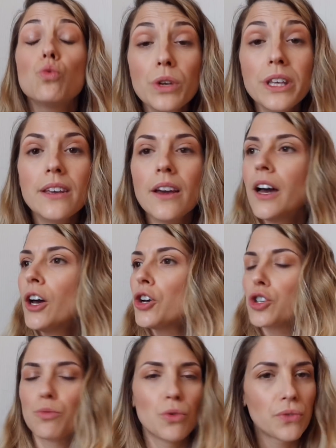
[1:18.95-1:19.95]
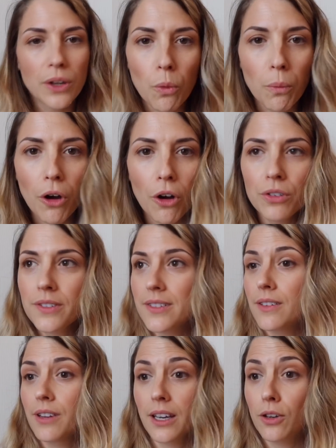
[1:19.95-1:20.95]
Oui, je me fais comprendre.
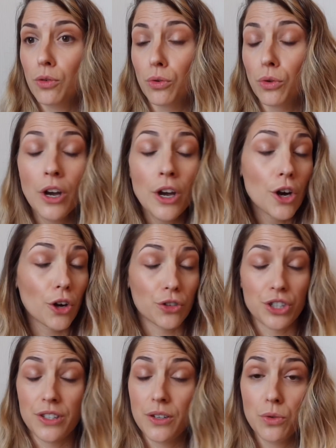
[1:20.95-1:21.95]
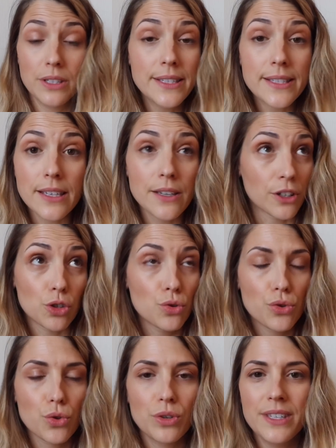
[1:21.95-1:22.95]
C'est vrai que quand j'étais au lycée, enfin,
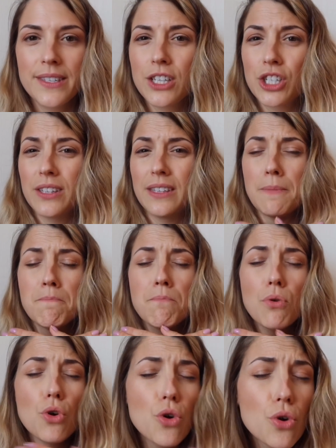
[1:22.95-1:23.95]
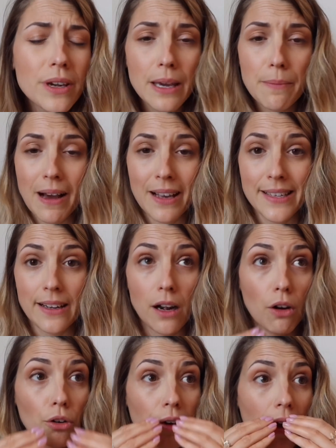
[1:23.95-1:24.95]
jusqu'au lycée, j'étais bloquée par cette
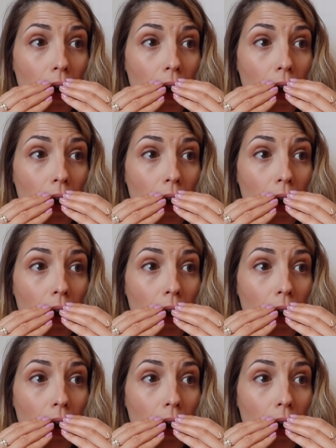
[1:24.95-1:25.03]
langue,